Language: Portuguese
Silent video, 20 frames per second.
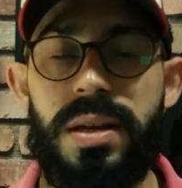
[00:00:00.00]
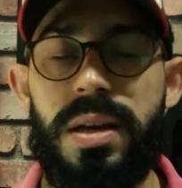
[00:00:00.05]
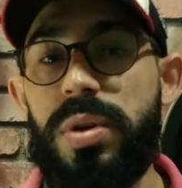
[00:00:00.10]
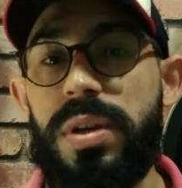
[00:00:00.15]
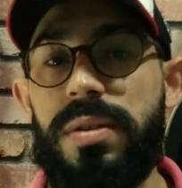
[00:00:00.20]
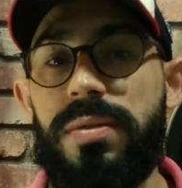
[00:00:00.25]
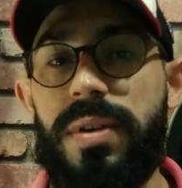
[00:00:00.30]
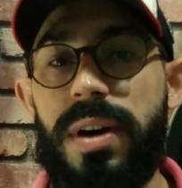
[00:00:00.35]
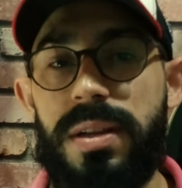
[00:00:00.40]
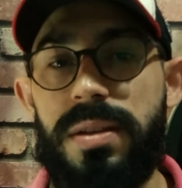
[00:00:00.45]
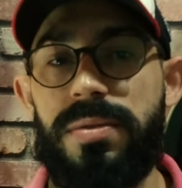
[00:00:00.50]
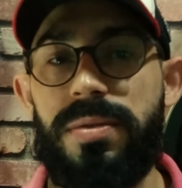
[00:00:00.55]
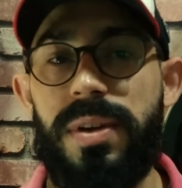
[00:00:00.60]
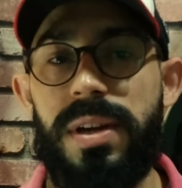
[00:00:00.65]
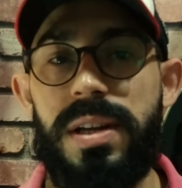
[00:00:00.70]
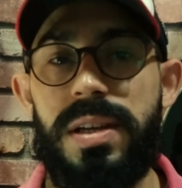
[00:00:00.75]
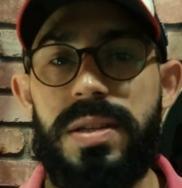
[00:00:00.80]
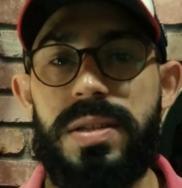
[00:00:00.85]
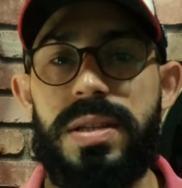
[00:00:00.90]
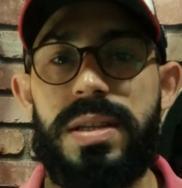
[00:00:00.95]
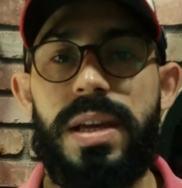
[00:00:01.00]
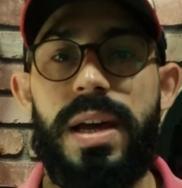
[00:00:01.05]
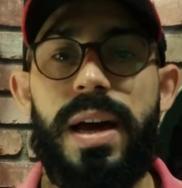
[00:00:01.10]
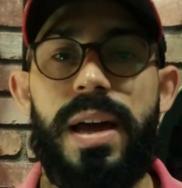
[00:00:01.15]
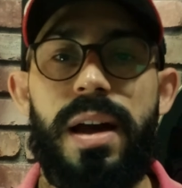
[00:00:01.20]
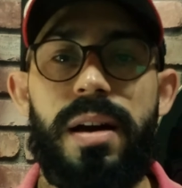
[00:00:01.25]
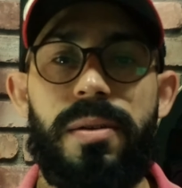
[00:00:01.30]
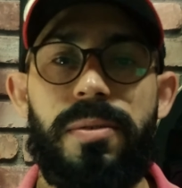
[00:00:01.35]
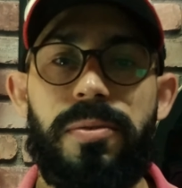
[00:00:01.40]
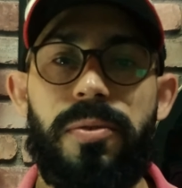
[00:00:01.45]
E o que vai diferenciar
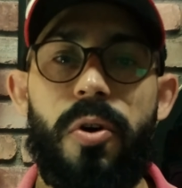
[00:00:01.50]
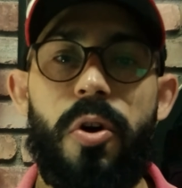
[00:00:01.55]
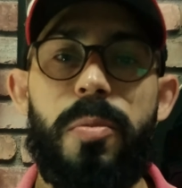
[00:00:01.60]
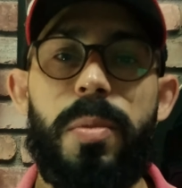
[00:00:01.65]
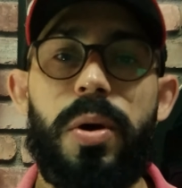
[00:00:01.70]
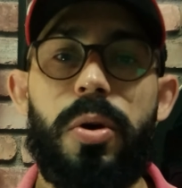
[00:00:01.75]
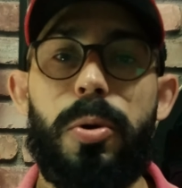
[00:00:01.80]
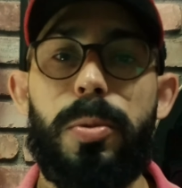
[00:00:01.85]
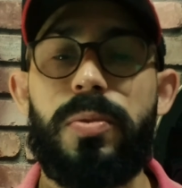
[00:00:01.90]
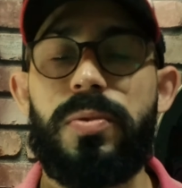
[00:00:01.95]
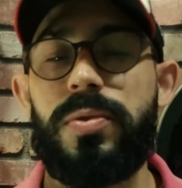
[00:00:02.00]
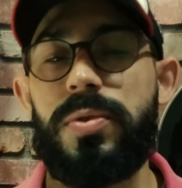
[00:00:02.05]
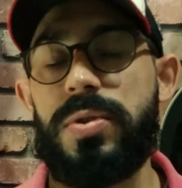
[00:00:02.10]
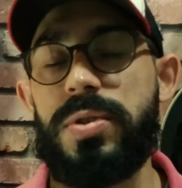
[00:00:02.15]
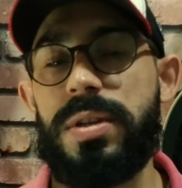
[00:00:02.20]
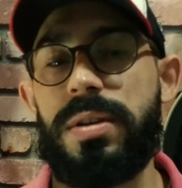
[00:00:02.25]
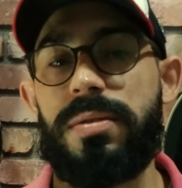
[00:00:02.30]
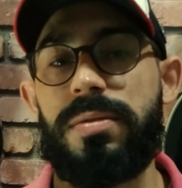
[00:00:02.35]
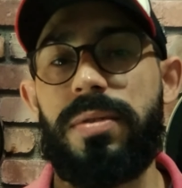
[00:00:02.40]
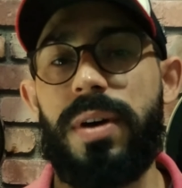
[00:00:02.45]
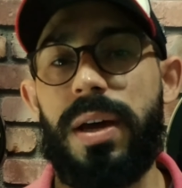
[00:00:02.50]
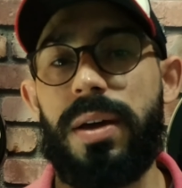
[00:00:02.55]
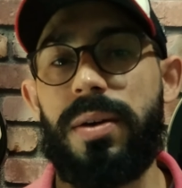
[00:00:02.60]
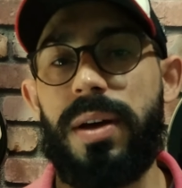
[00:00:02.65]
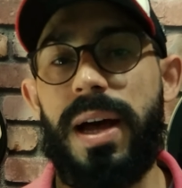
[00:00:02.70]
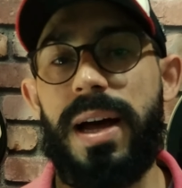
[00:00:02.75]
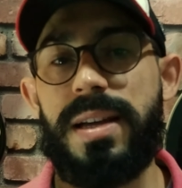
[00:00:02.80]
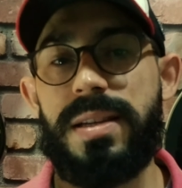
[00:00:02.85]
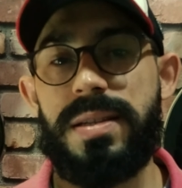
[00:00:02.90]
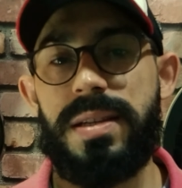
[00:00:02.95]
é a forma como você vai
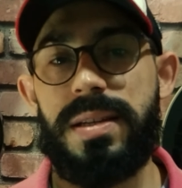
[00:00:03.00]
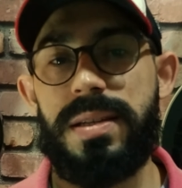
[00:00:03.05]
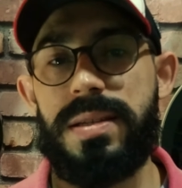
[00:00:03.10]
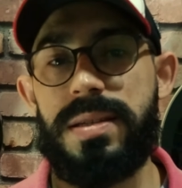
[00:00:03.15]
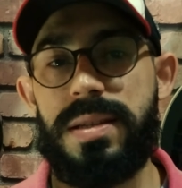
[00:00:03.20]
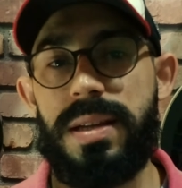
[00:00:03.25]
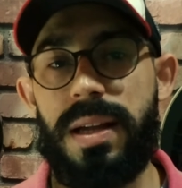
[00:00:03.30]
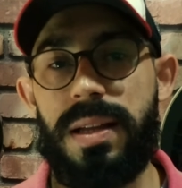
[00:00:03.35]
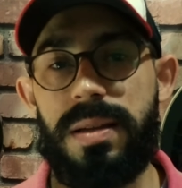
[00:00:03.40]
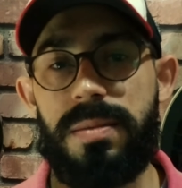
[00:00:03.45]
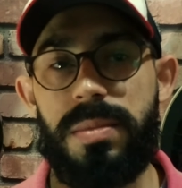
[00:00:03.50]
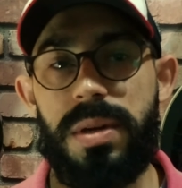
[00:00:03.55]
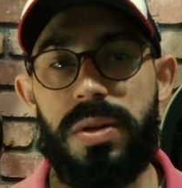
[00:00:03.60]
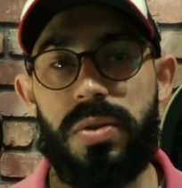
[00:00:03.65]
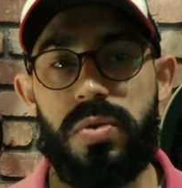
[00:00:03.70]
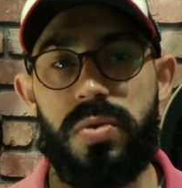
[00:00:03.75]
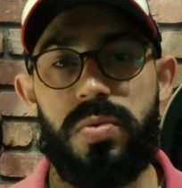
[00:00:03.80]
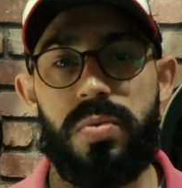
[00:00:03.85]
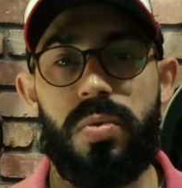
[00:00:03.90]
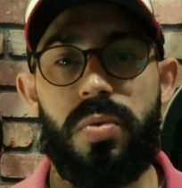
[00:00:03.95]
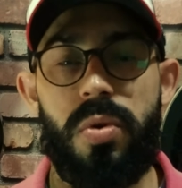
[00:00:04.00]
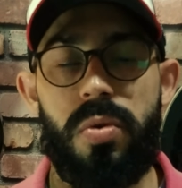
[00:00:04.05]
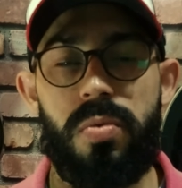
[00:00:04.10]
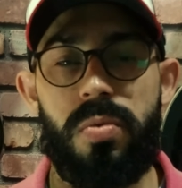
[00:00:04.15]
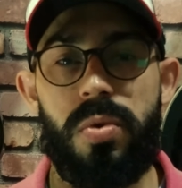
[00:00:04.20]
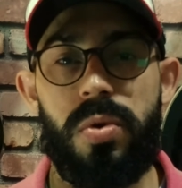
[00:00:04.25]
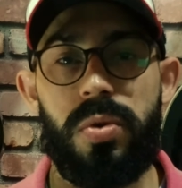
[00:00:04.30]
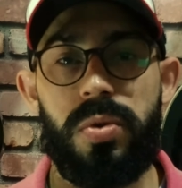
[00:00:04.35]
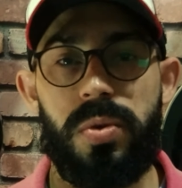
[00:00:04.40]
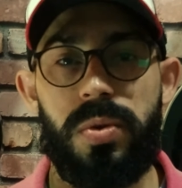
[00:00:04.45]
casar esses alimentos um com o
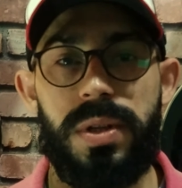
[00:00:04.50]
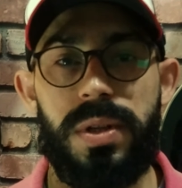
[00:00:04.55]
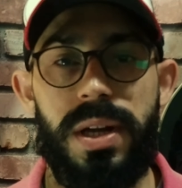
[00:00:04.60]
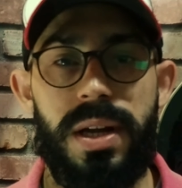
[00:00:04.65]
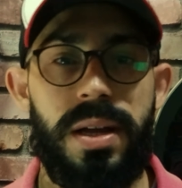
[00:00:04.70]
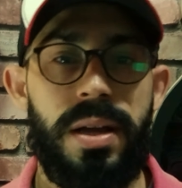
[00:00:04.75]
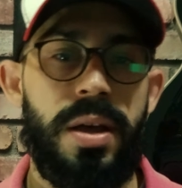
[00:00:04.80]
outro, tá?